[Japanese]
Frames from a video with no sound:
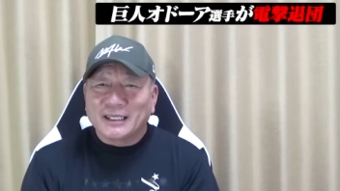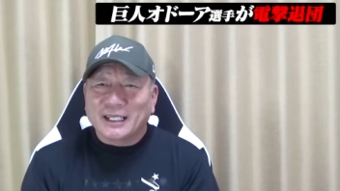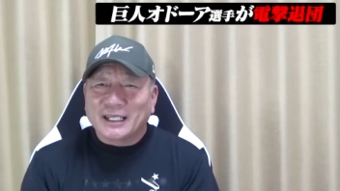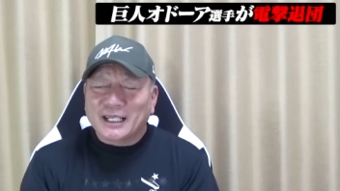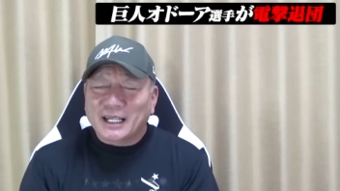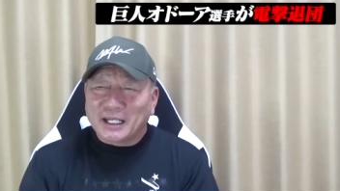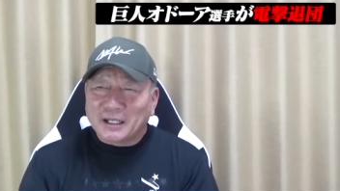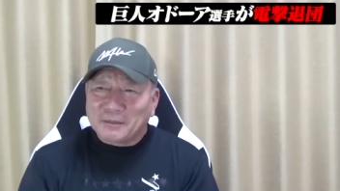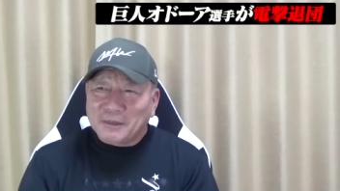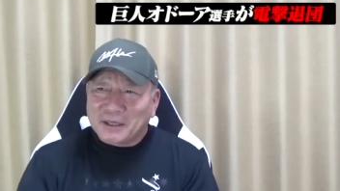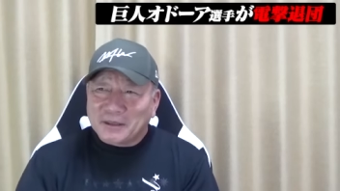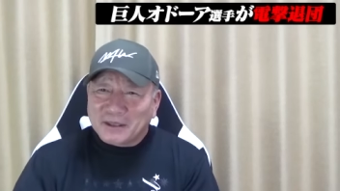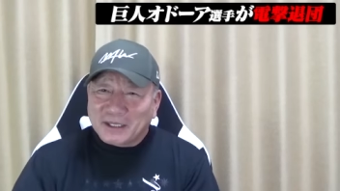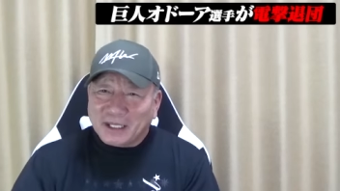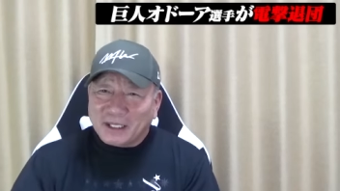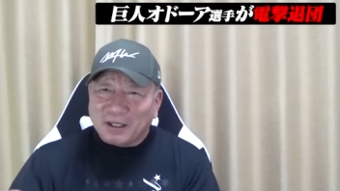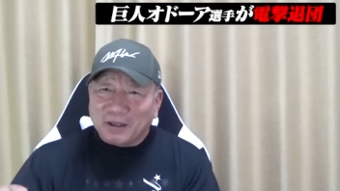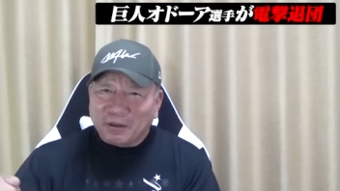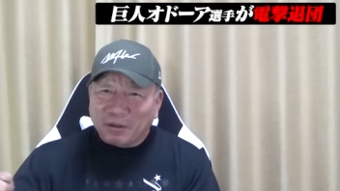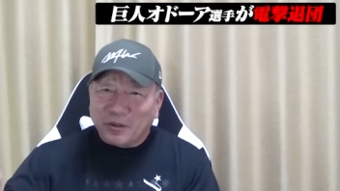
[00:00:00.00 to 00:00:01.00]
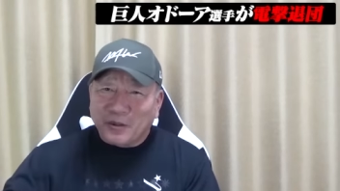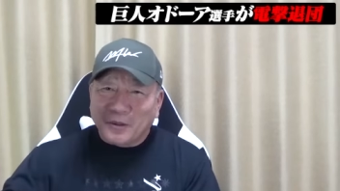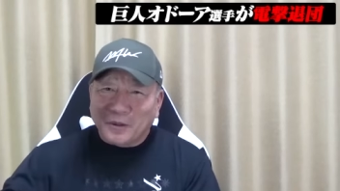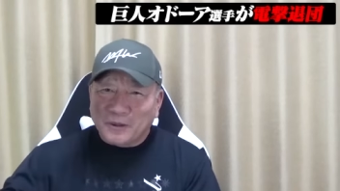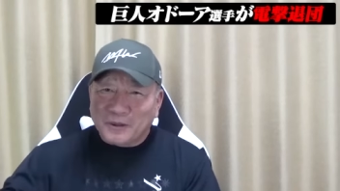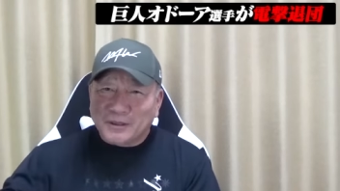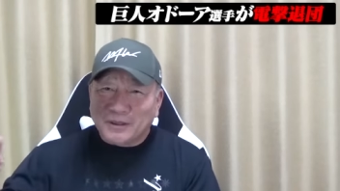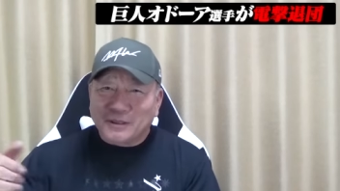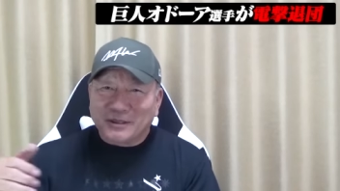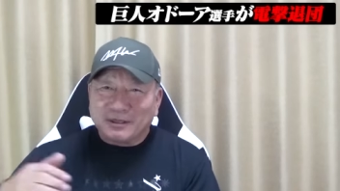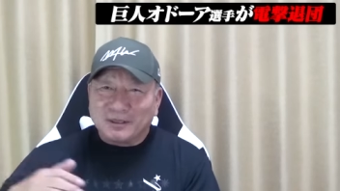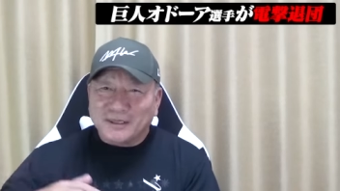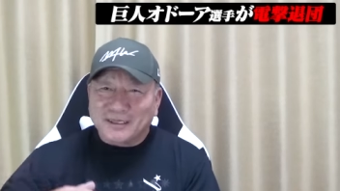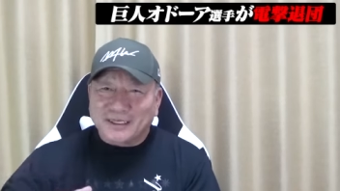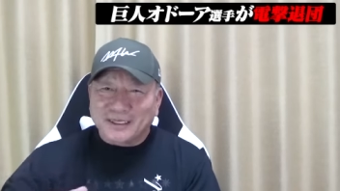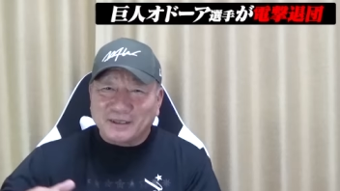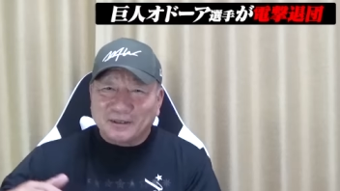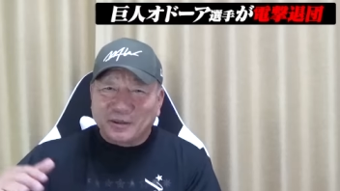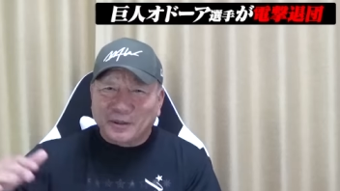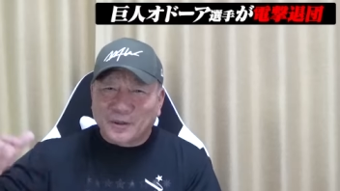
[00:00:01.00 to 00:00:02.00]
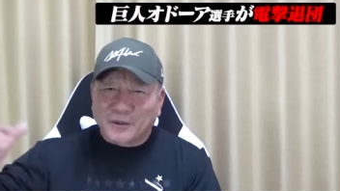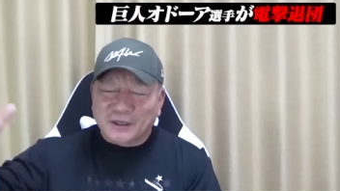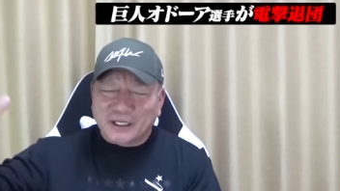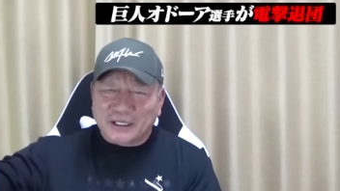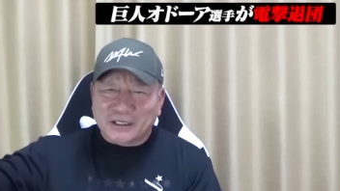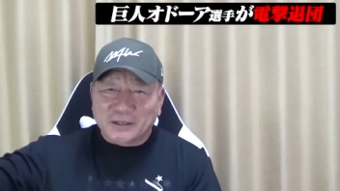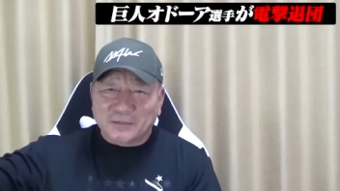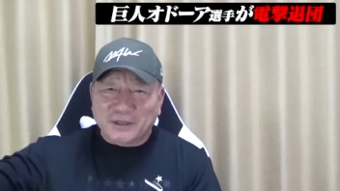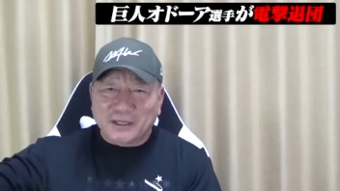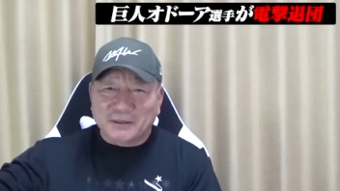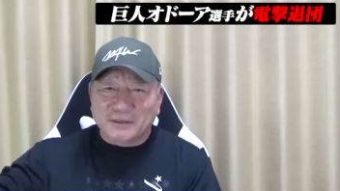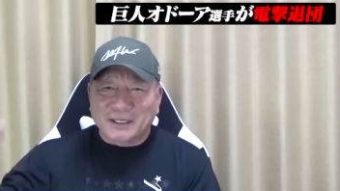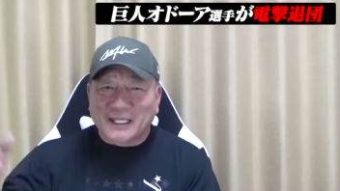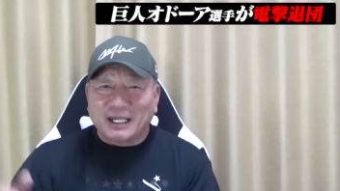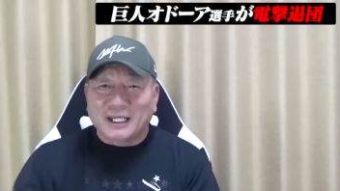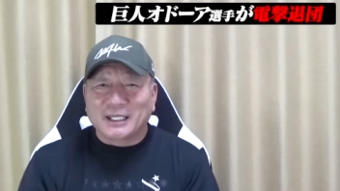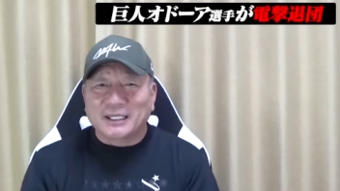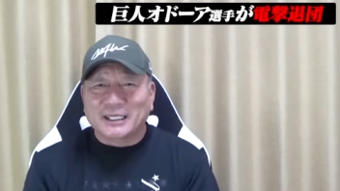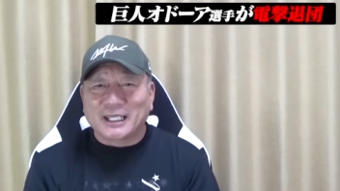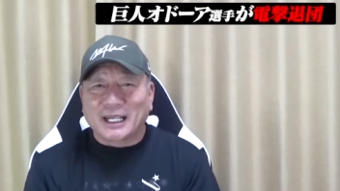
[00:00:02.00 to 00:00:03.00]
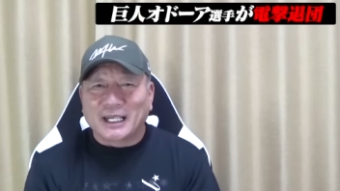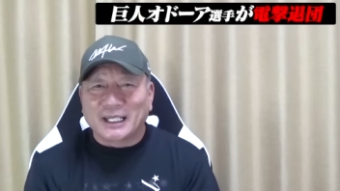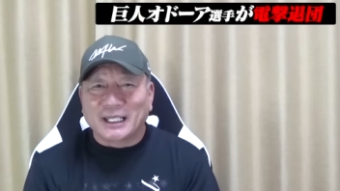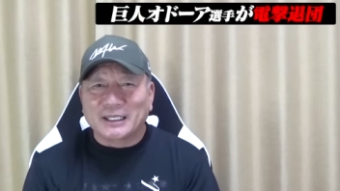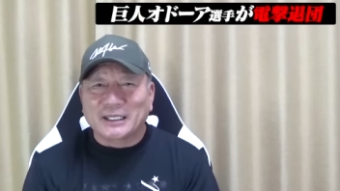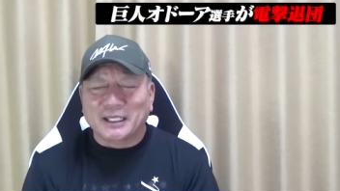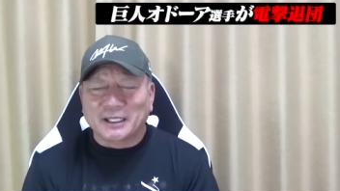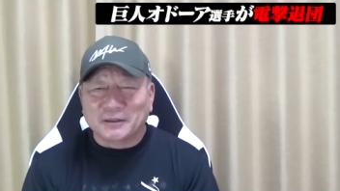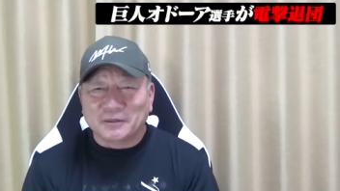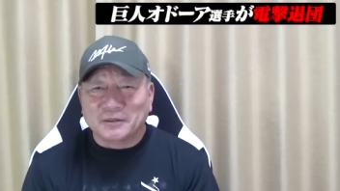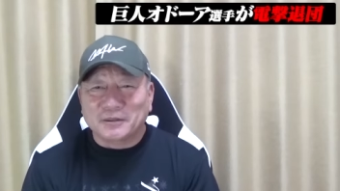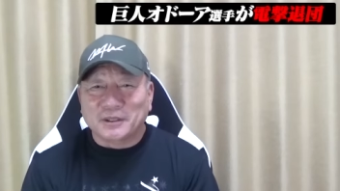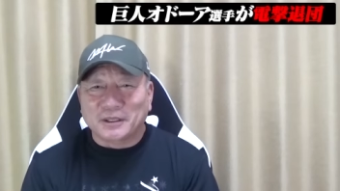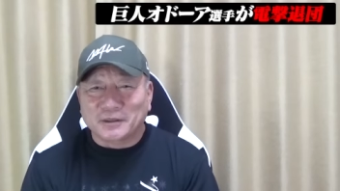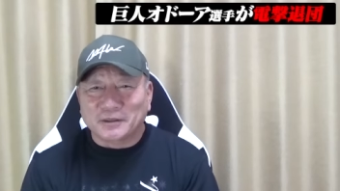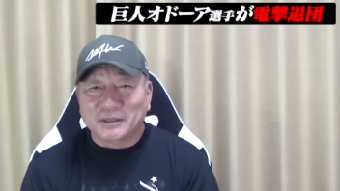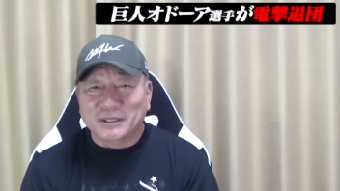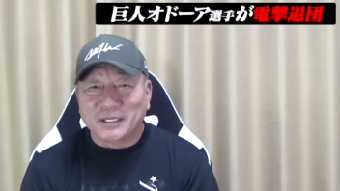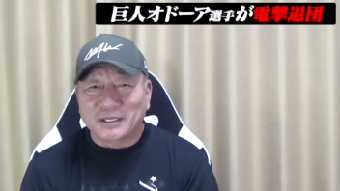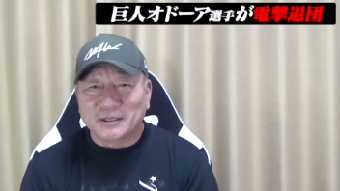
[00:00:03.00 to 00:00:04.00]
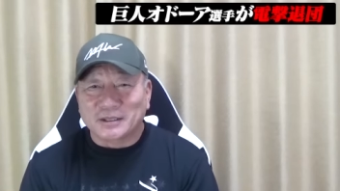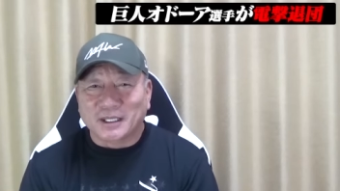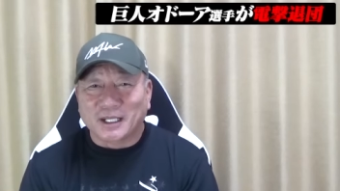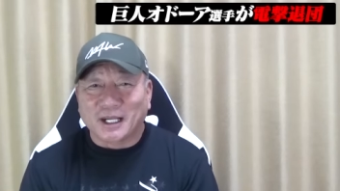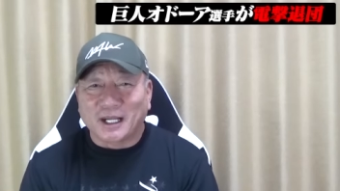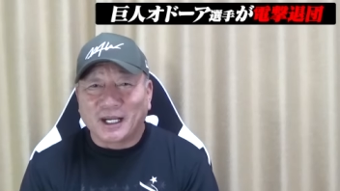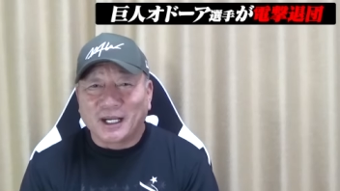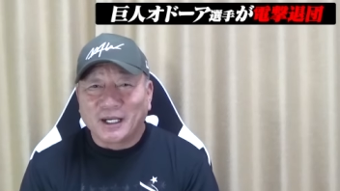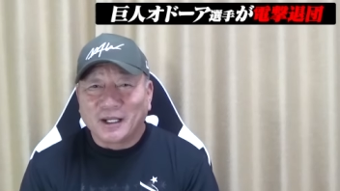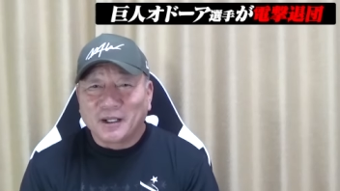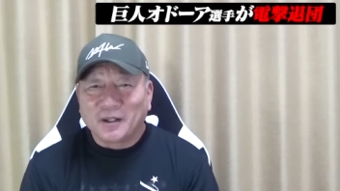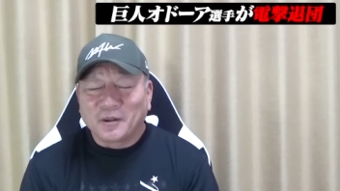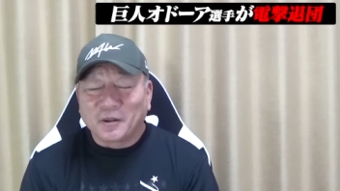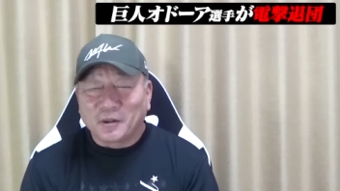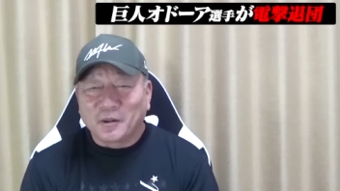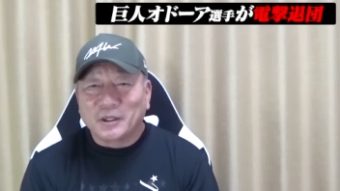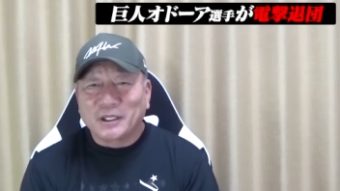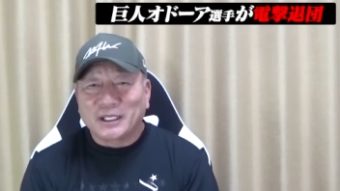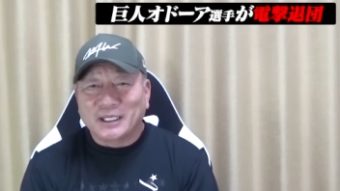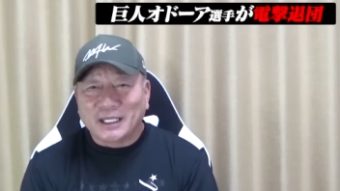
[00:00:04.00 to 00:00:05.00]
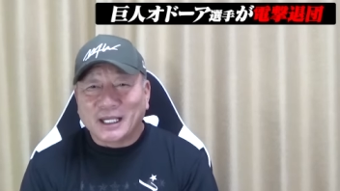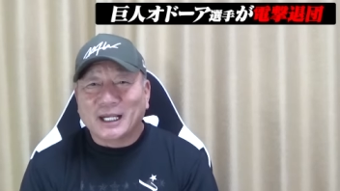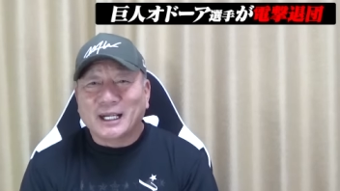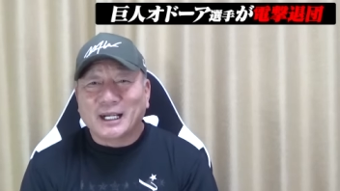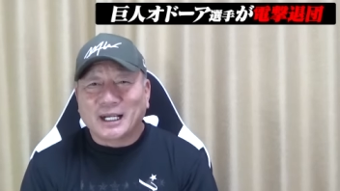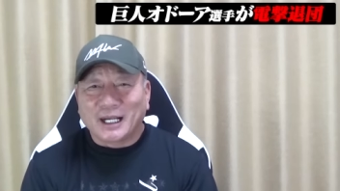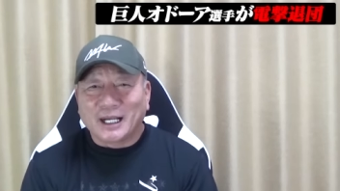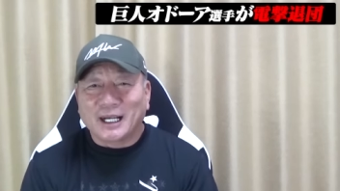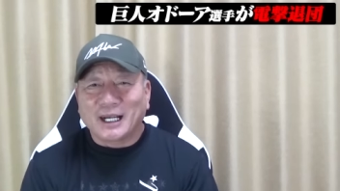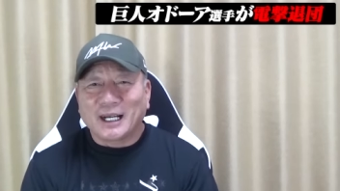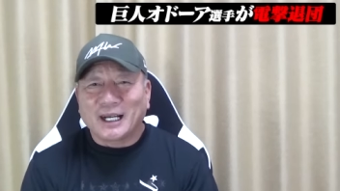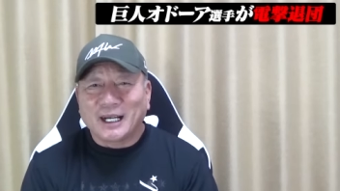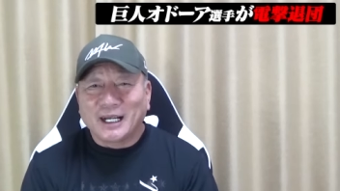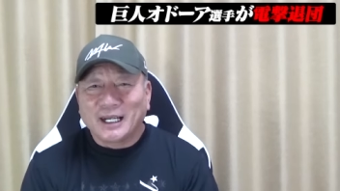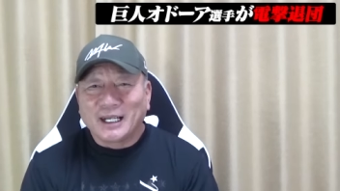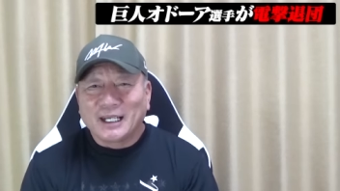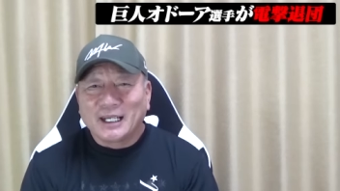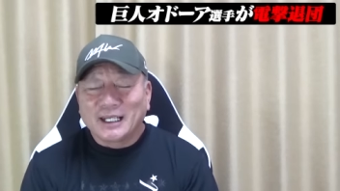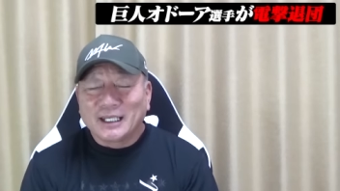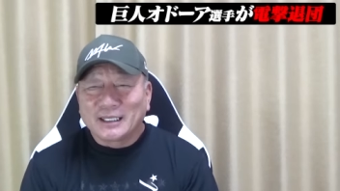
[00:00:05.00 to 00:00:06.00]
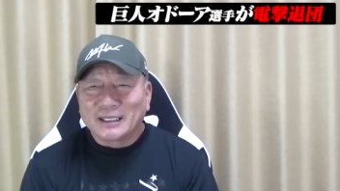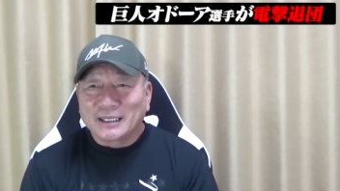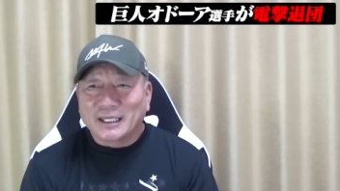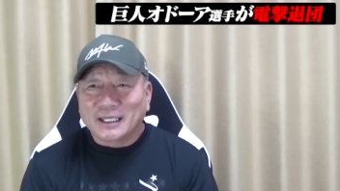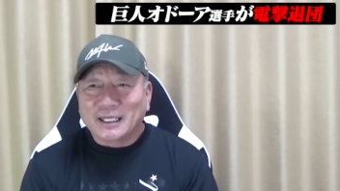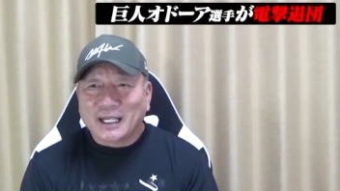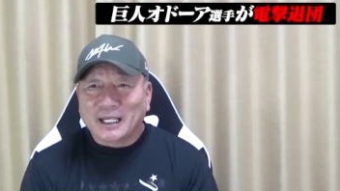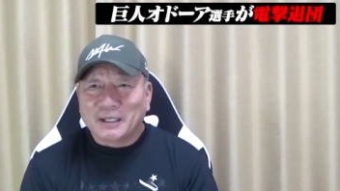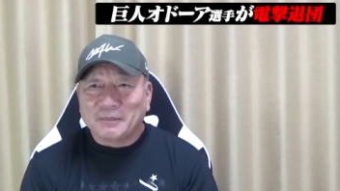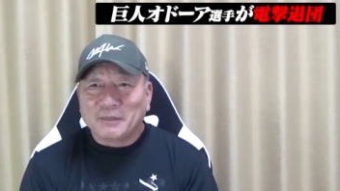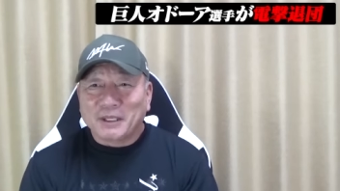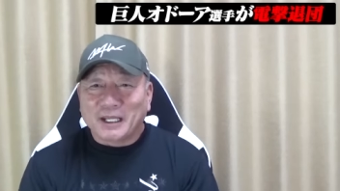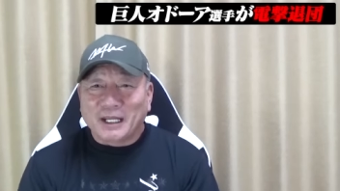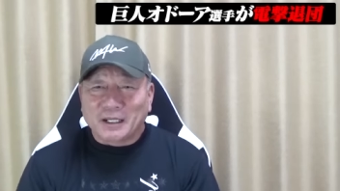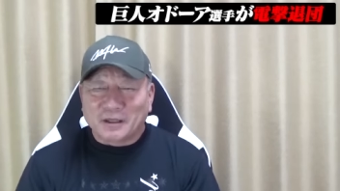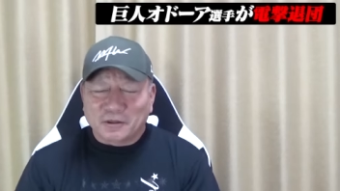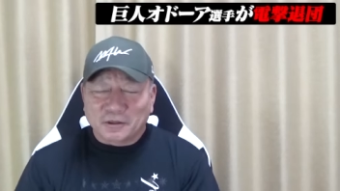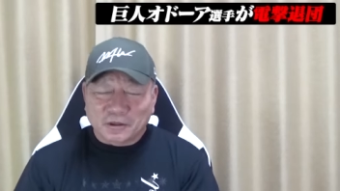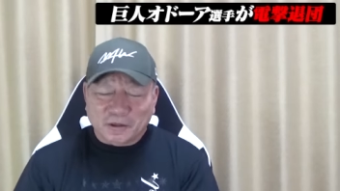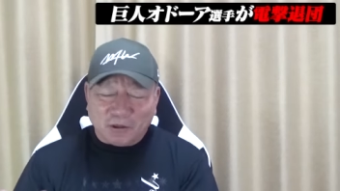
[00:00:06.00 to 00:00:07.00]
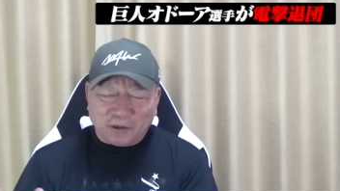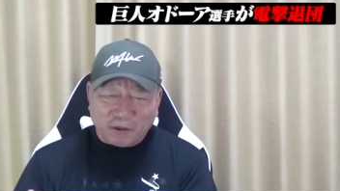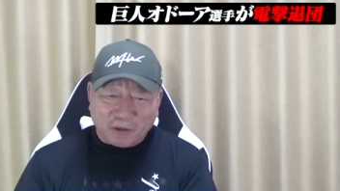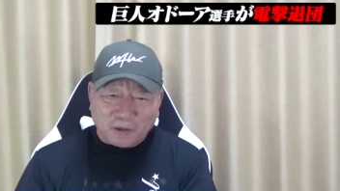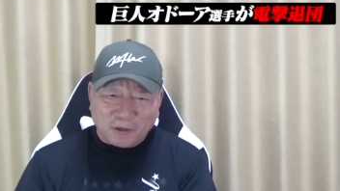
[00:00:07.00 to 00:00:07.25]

だから開幕からこうこう夏場にかけて上げていくっていう選手が多い中、うん、だから開幕あのこの